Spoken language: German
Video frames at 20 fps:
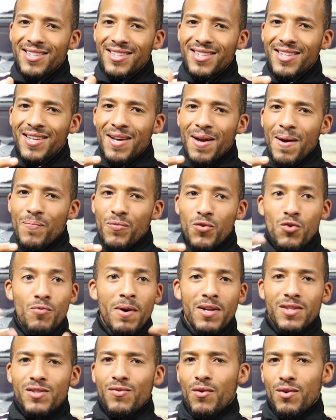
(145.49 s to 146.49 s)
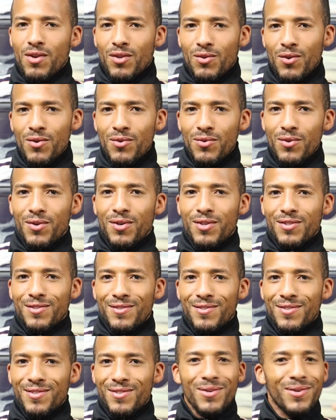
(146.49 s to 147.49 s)
die über 200 Euro
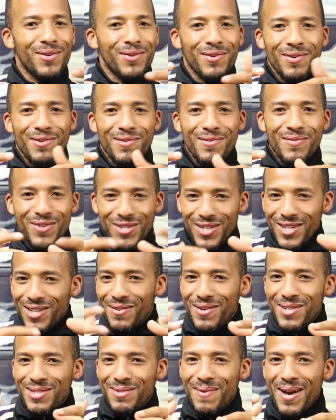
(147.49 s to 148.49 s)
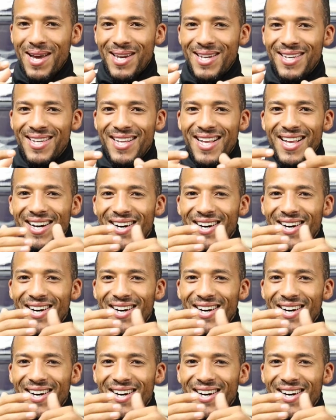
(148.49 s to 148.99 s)
kosten. So, versteht ihr, was ich meine?